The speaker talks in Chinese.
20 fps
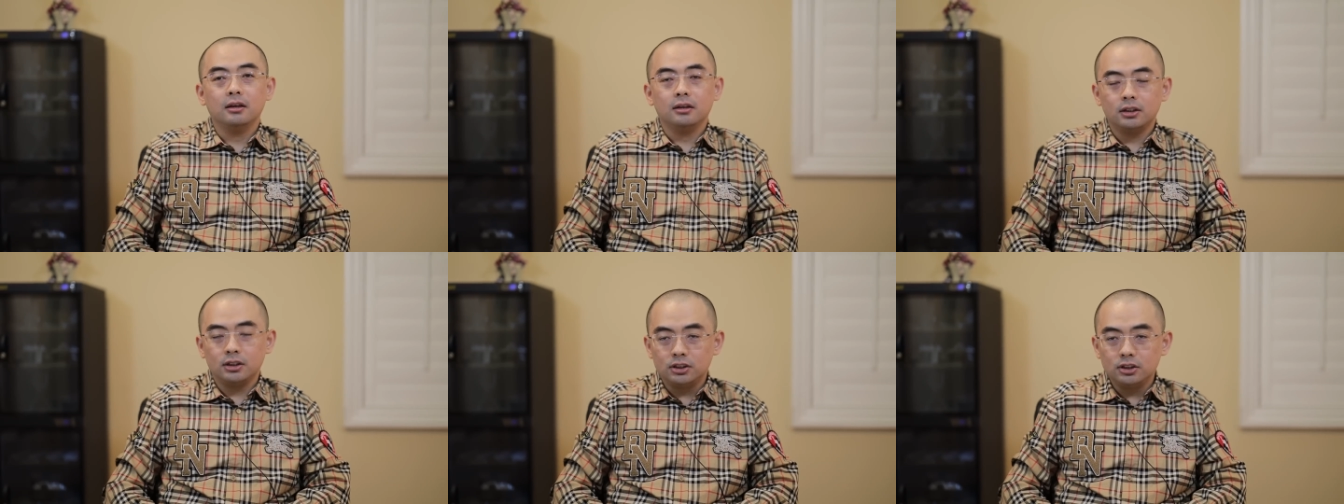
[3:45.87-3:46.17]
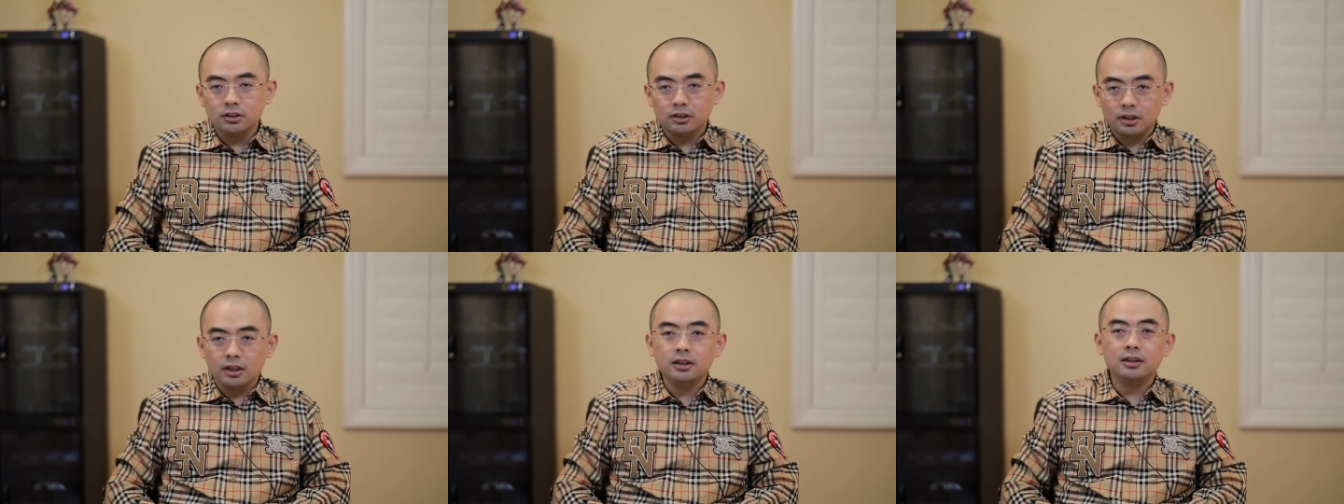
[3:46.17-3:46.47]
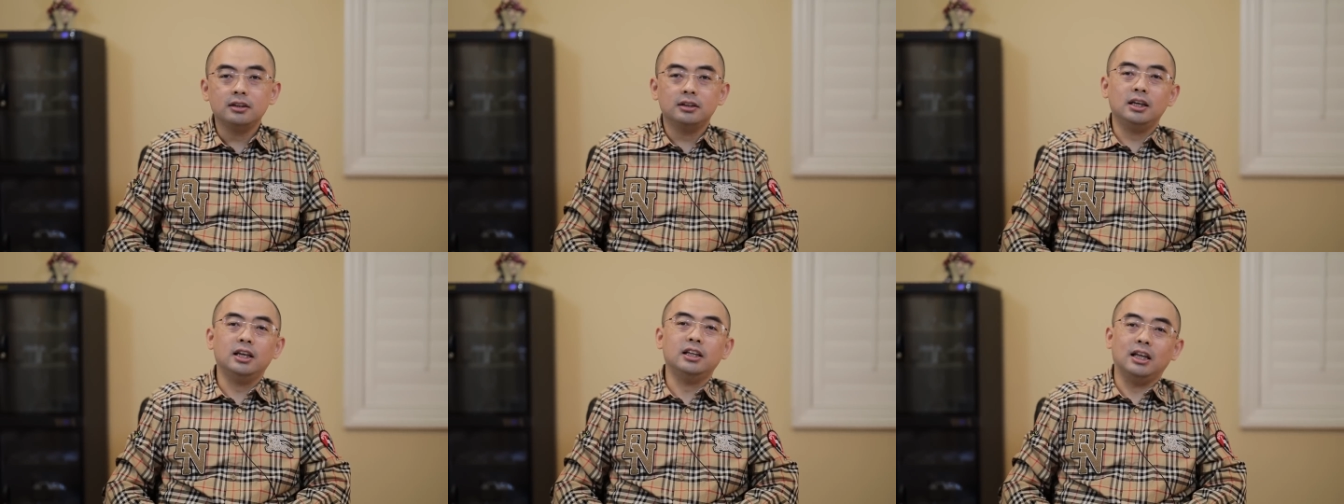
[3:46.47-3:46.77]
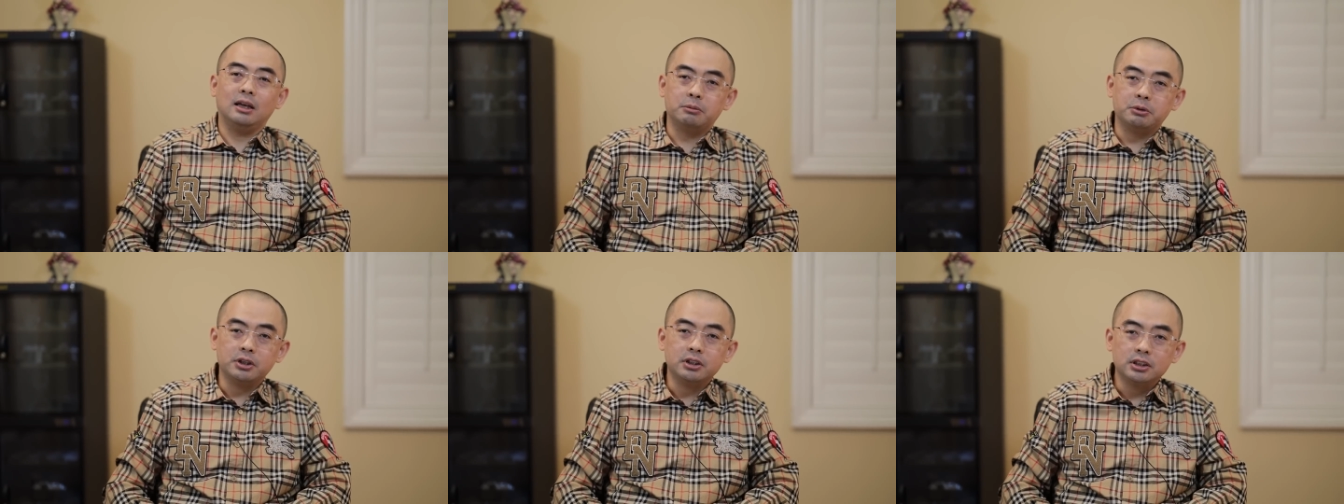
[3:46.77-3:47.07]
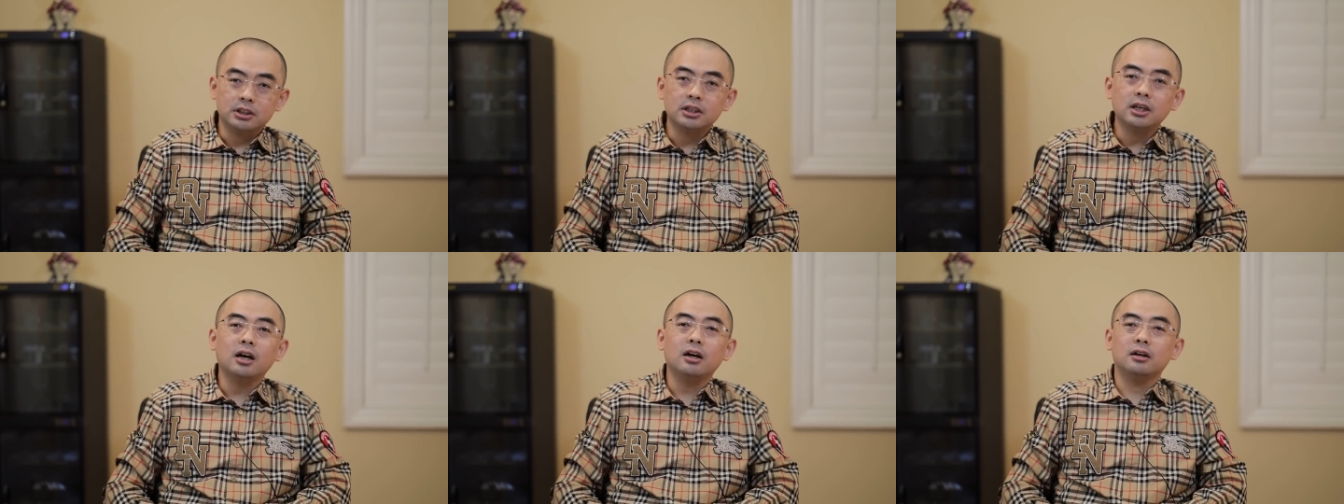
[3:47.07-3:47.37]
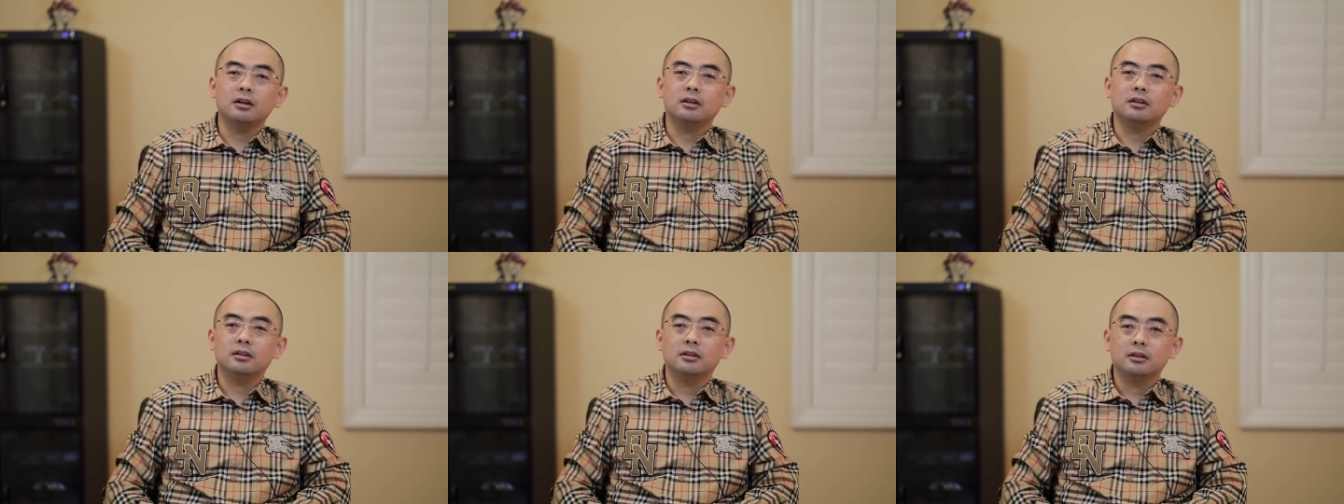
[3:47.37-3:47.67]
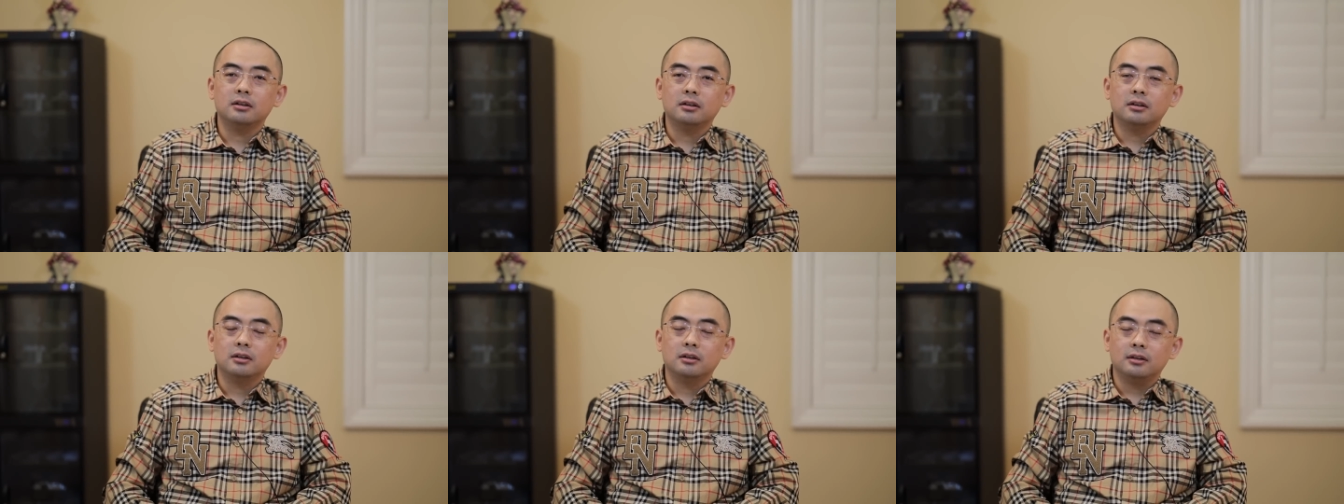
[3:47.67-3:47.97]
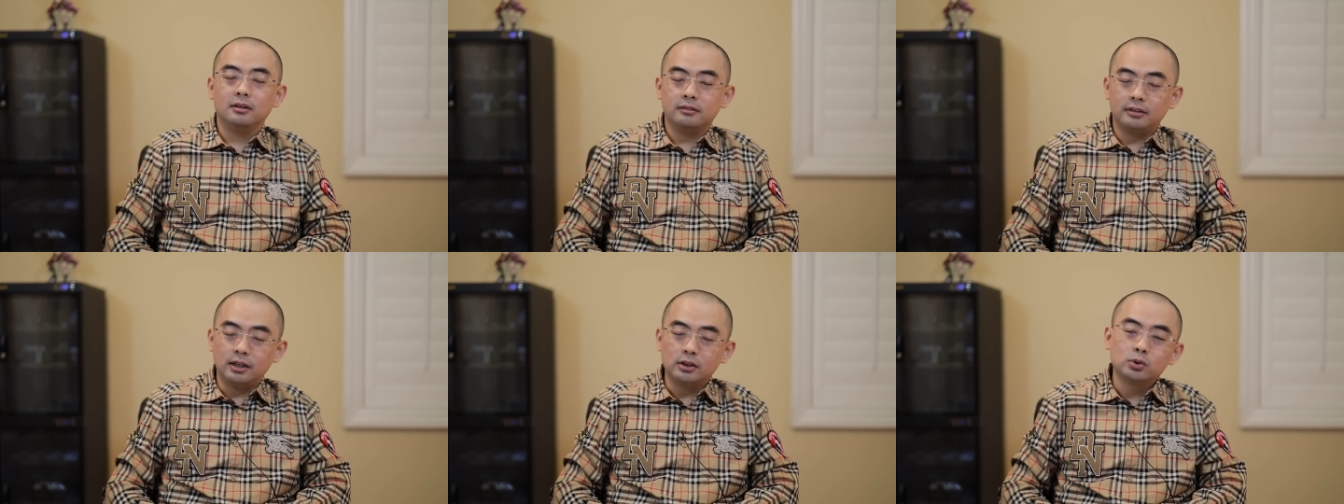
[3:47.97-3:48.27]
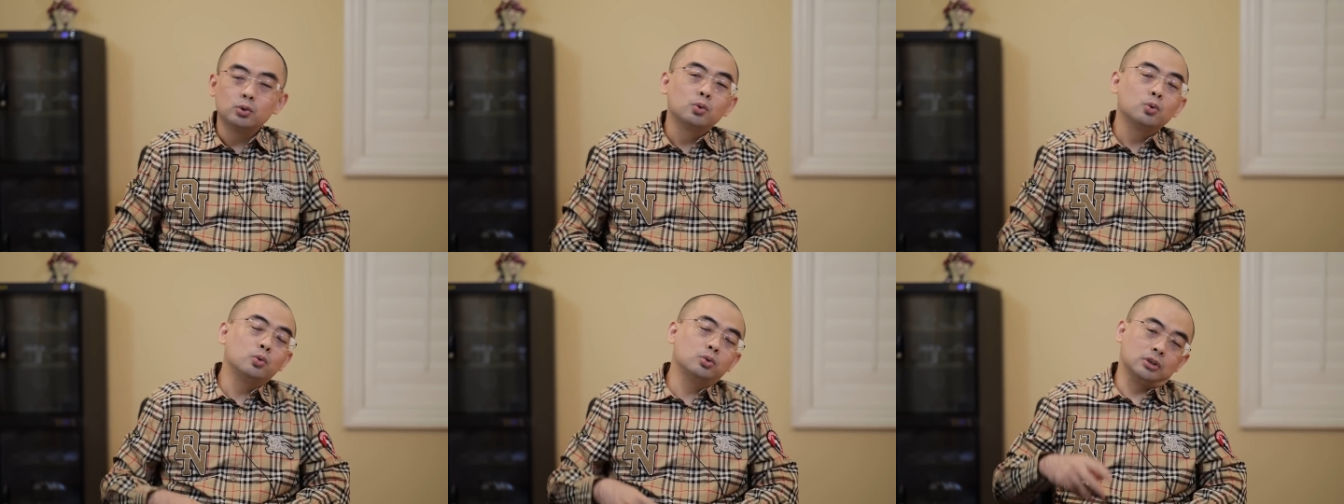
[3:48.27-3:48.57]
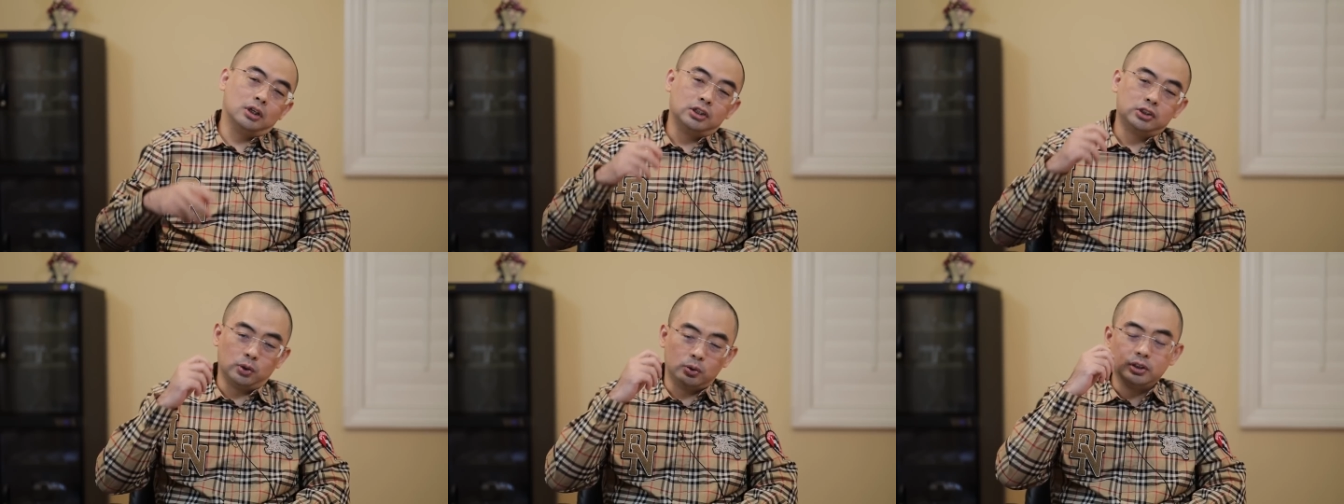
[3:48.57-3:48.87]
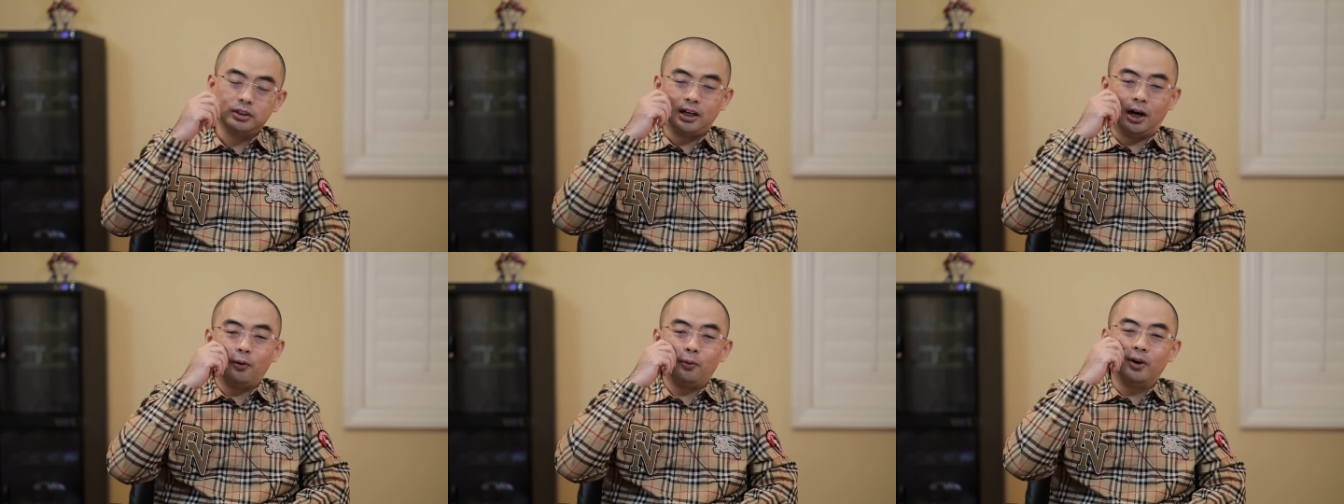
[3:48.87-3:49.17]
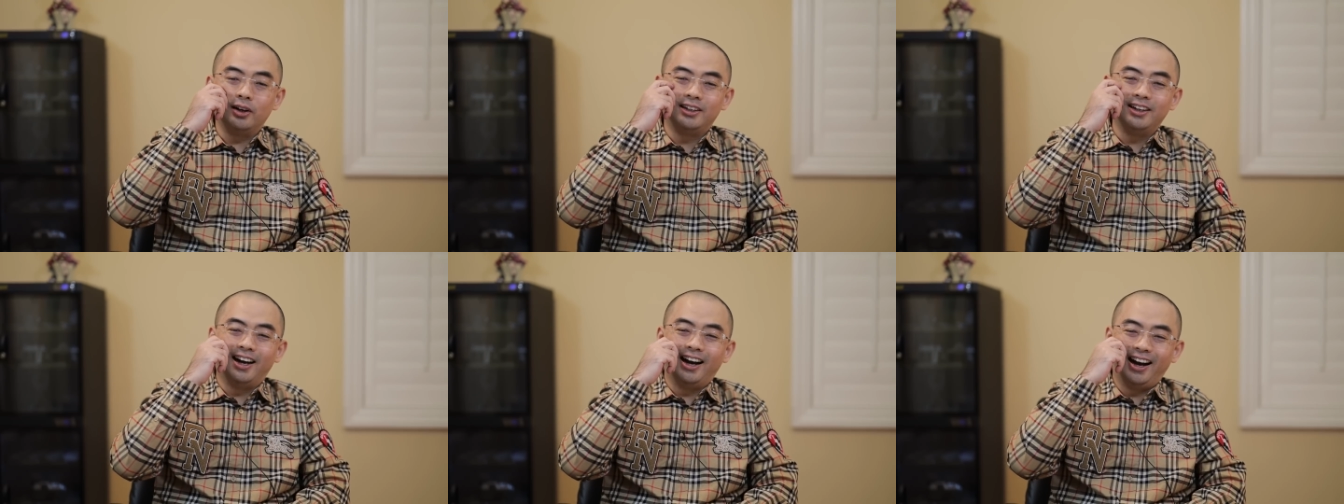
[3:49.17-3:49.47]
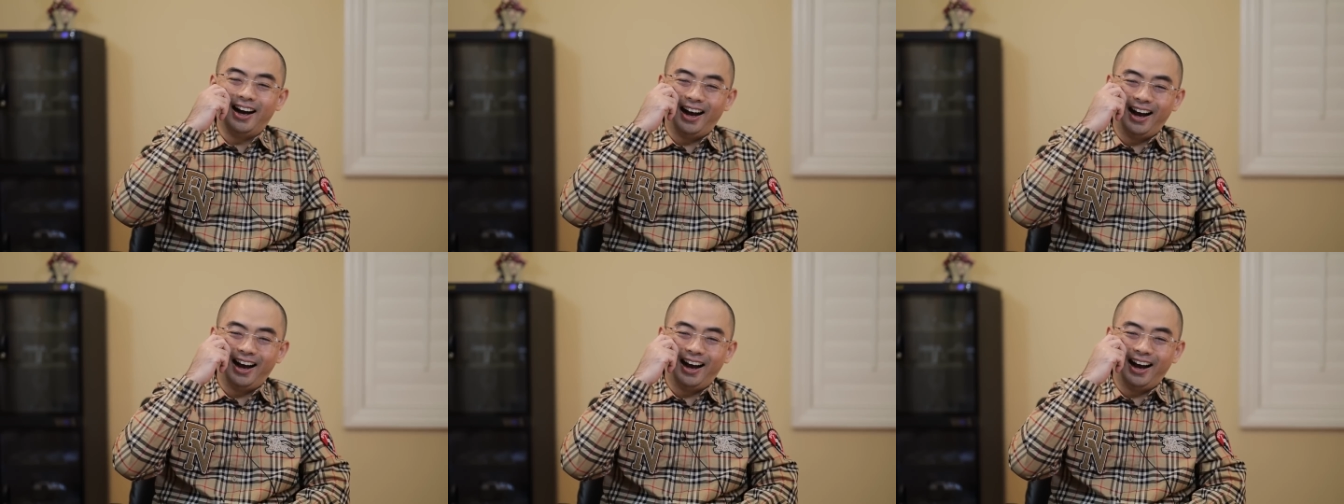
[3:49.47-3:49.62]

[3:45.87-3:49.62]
已经跟叶简明一样，在中共的手里掌握着。